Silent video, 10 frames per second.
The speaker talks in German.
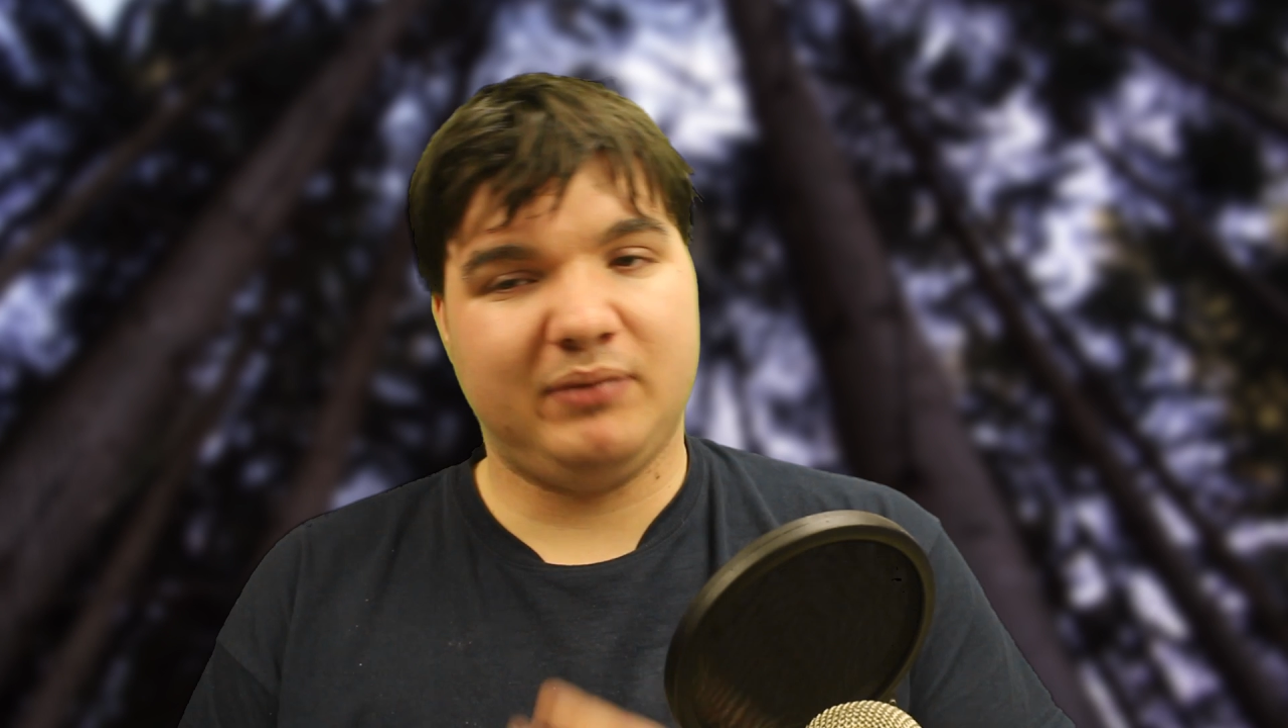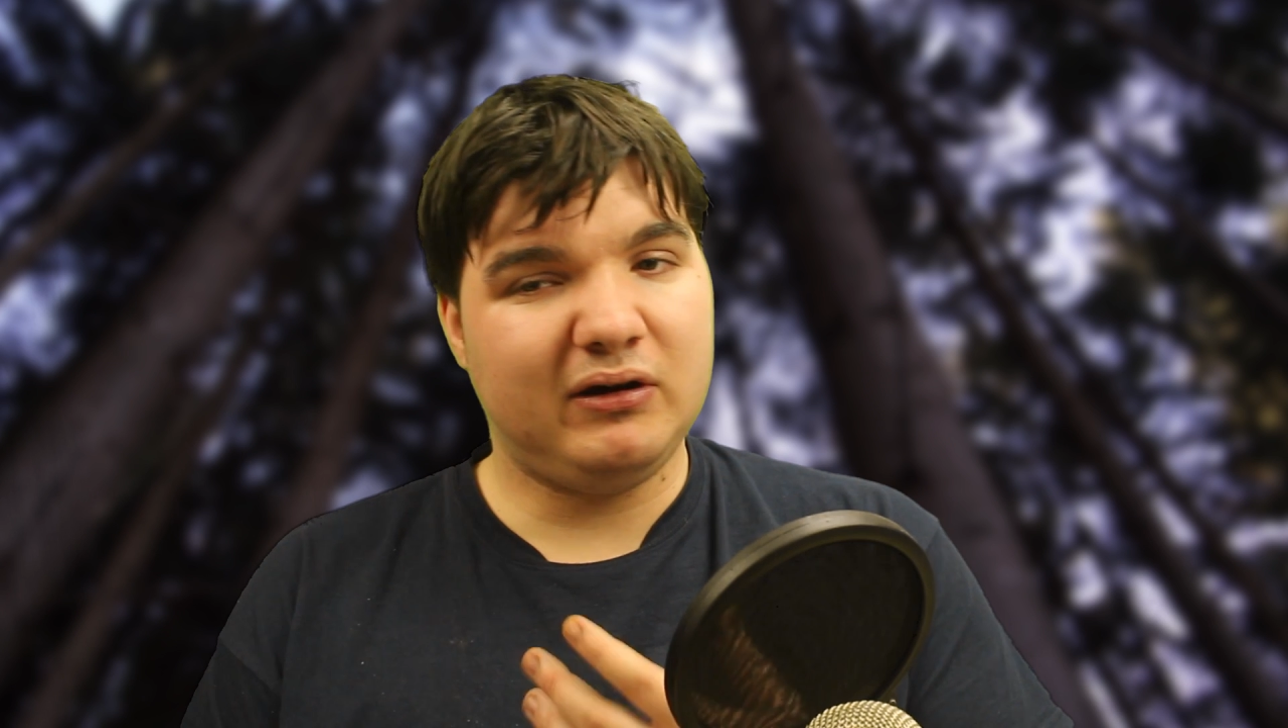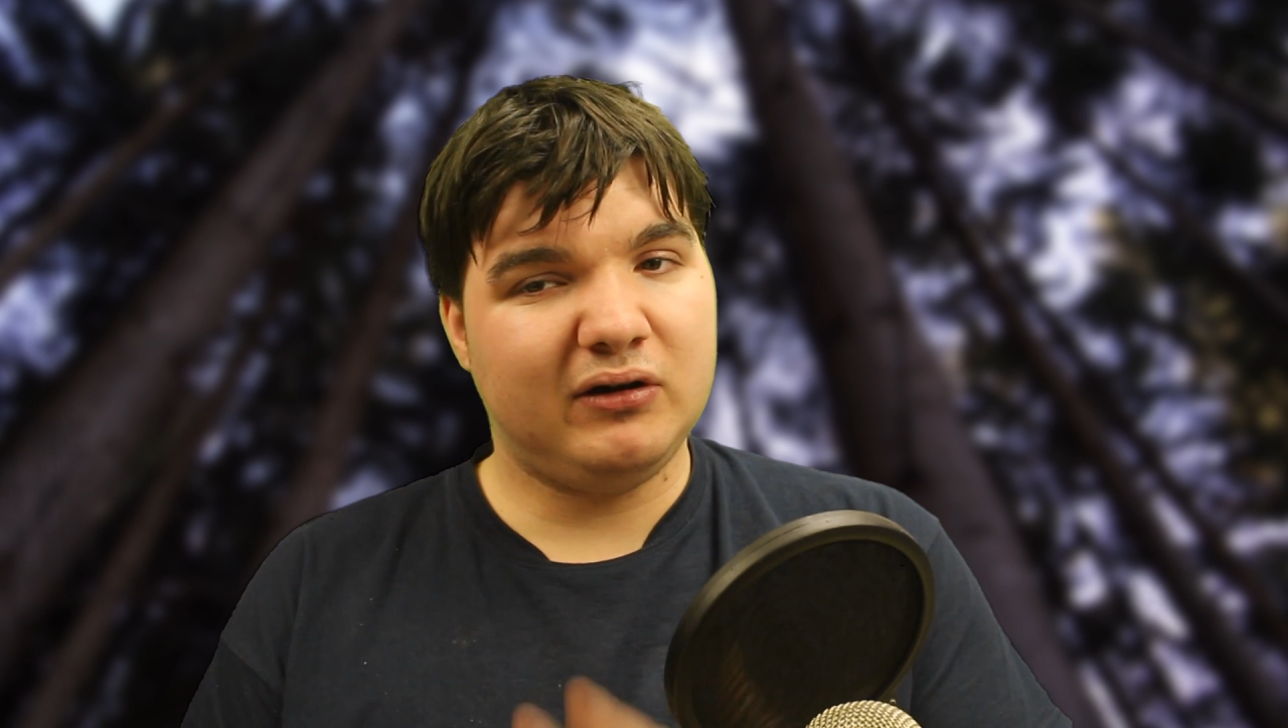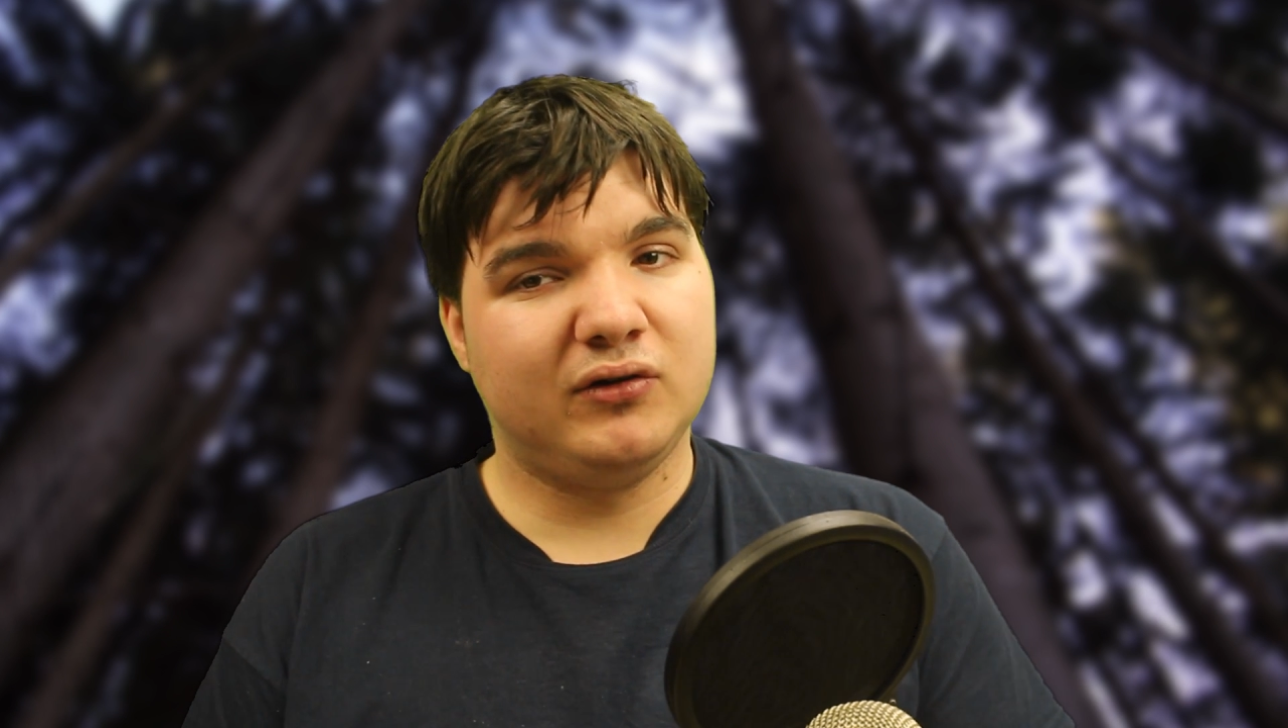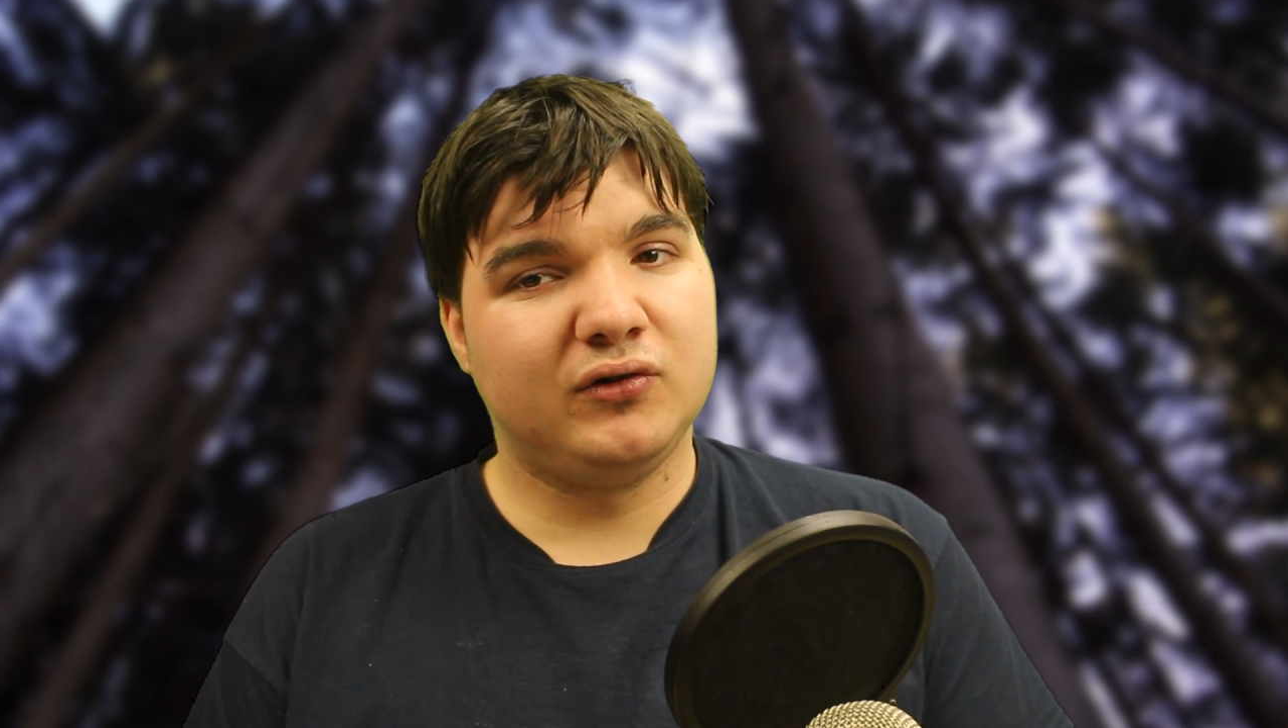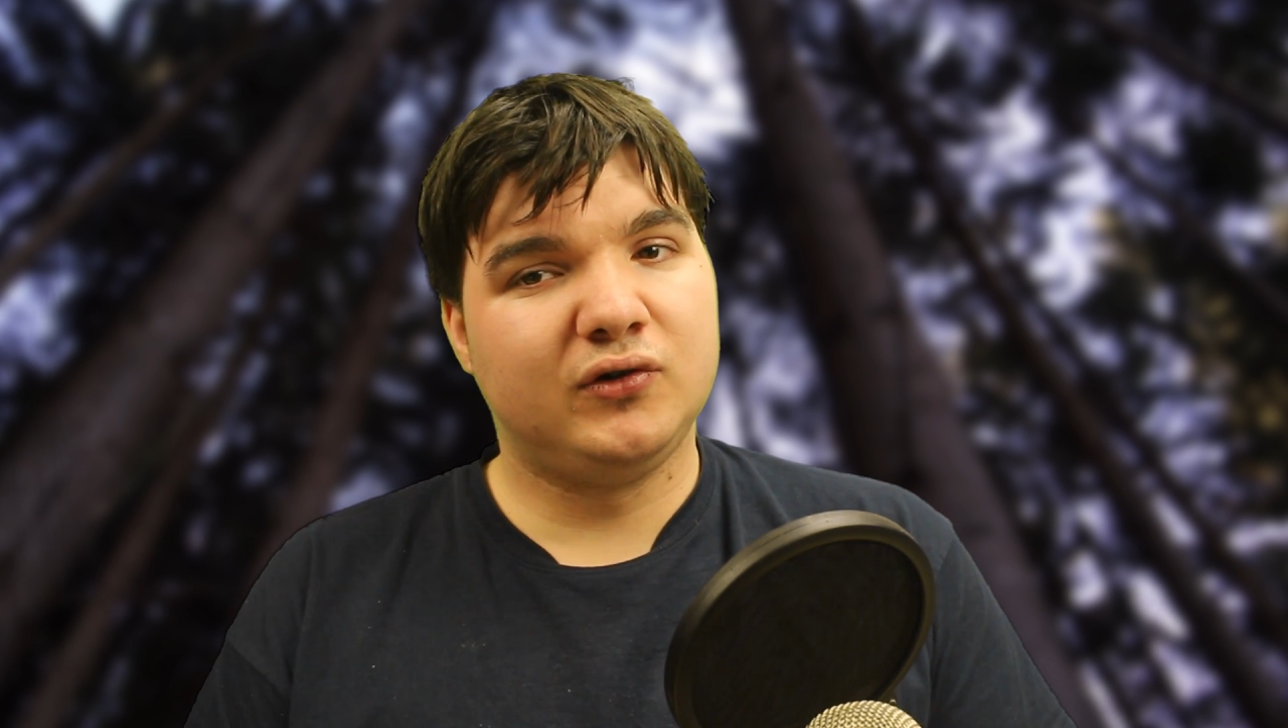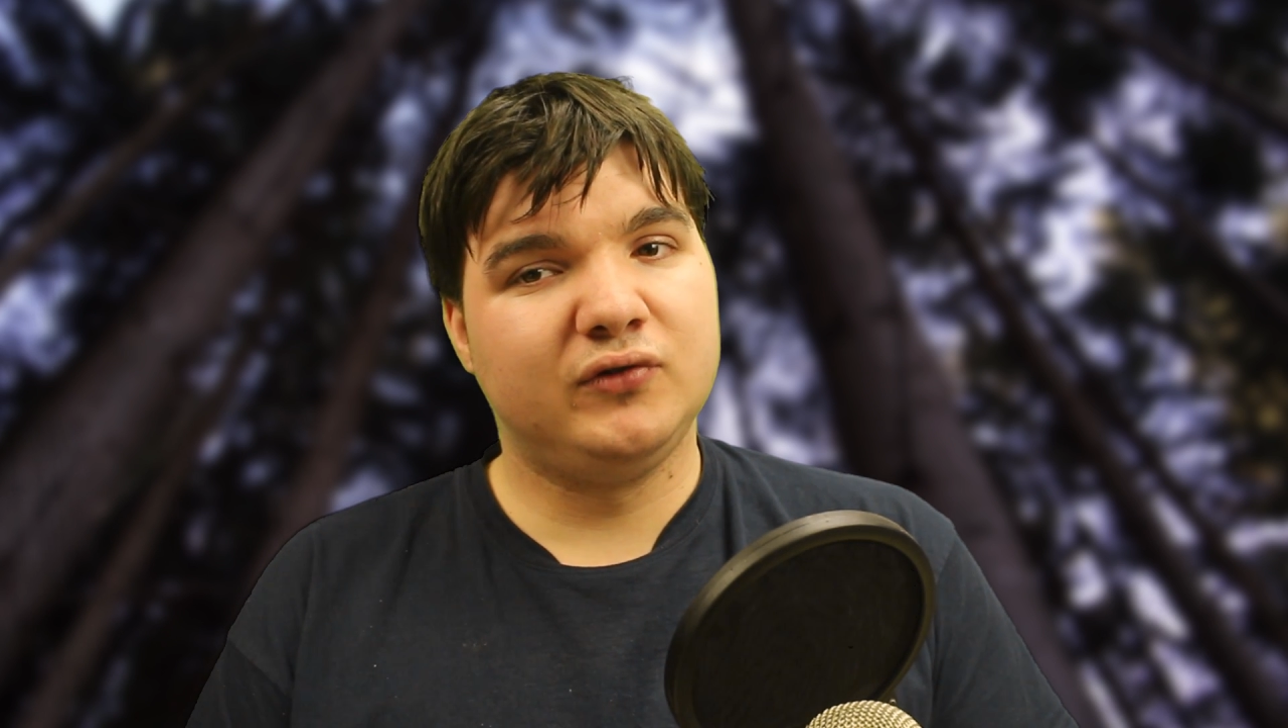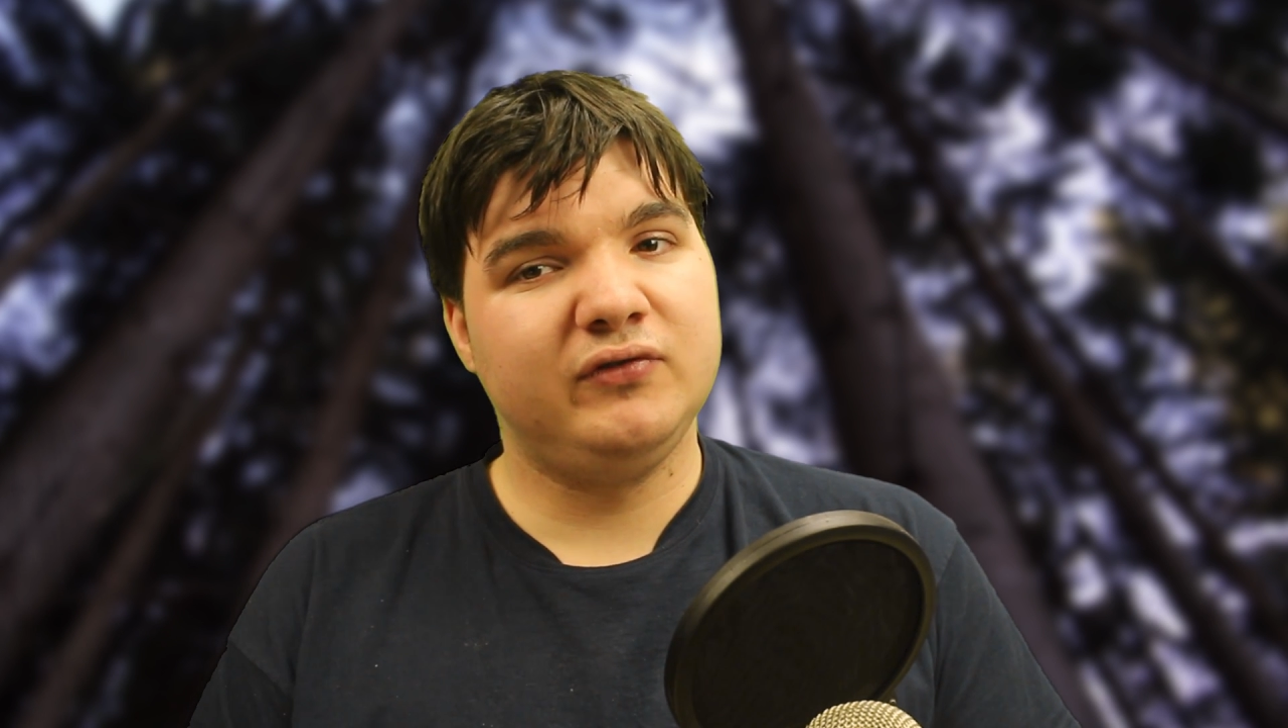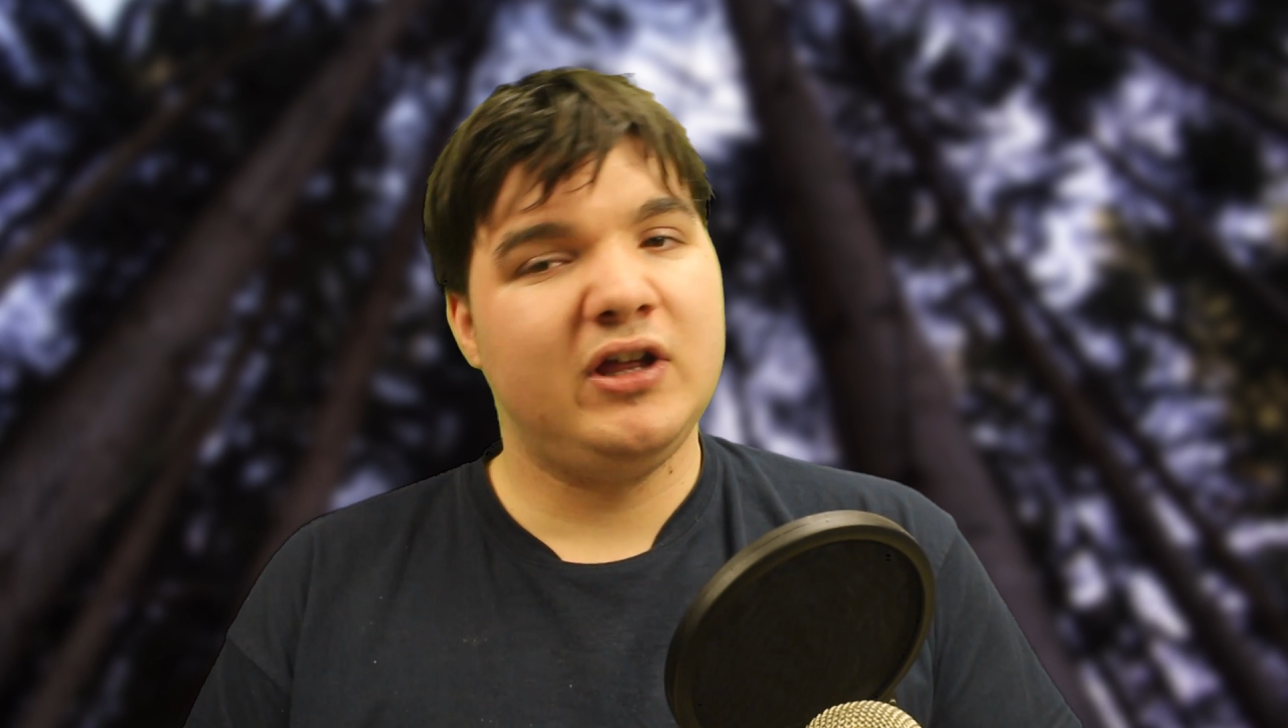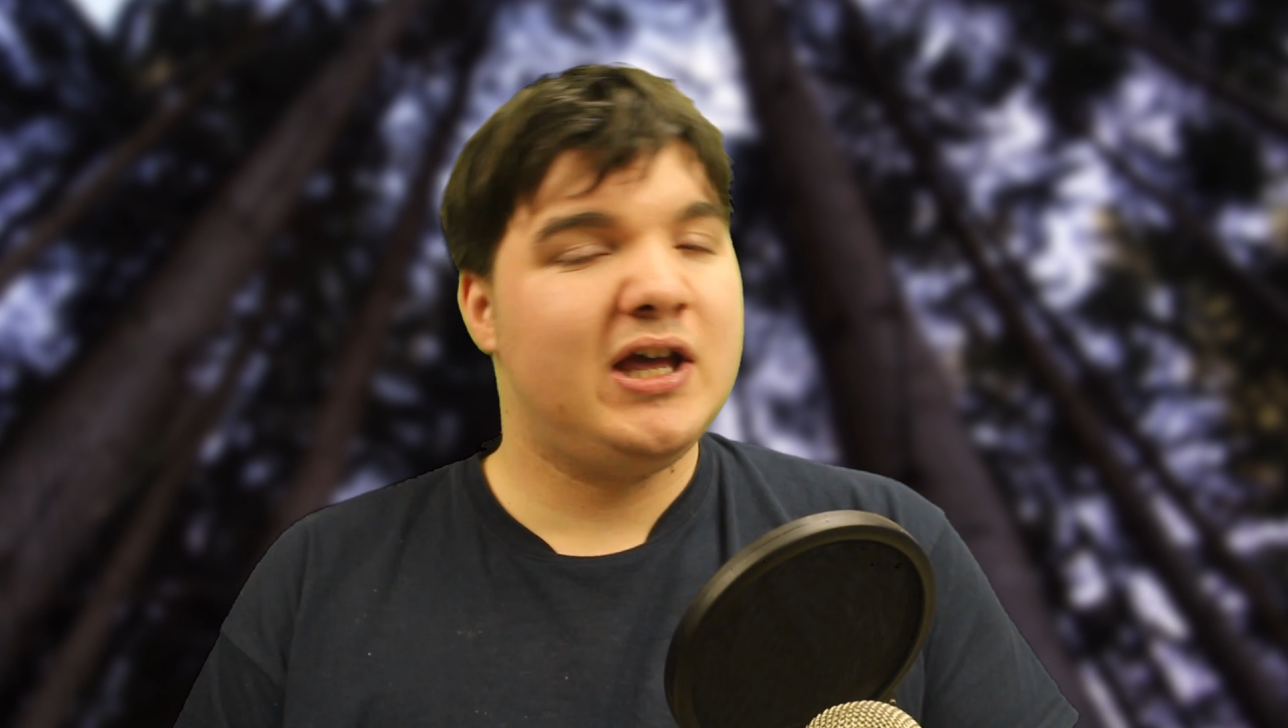
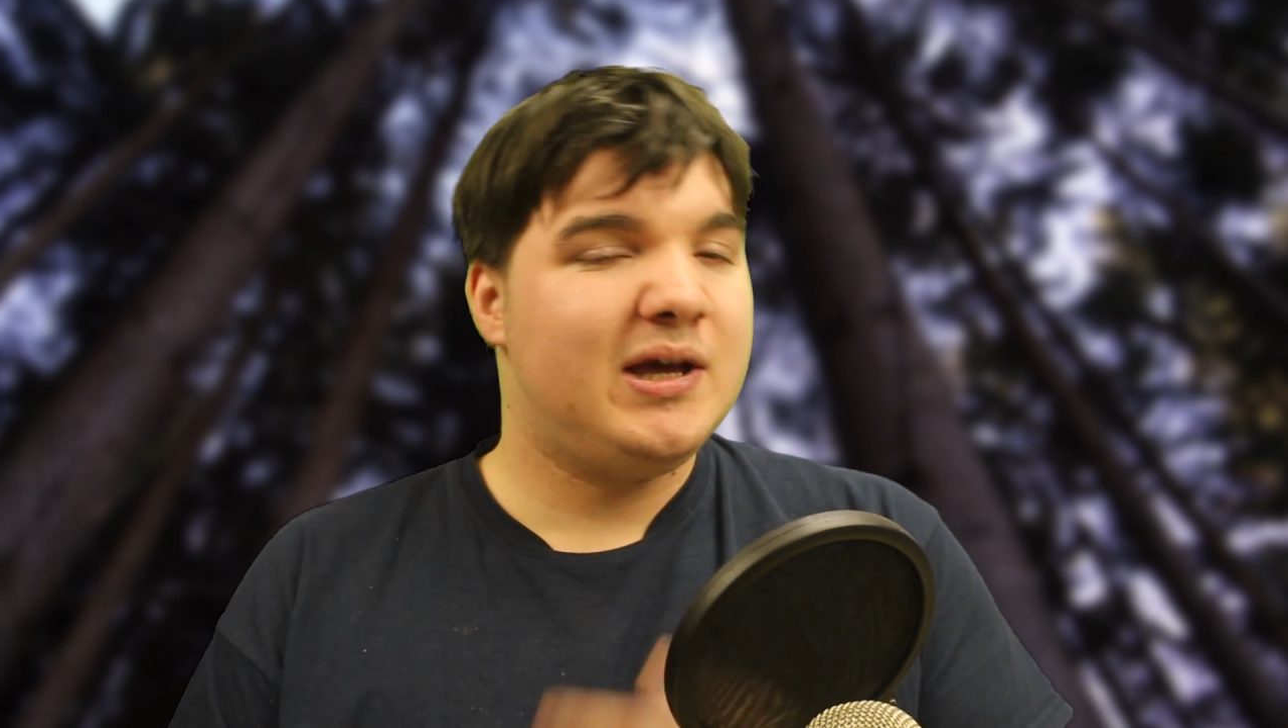Bauerhof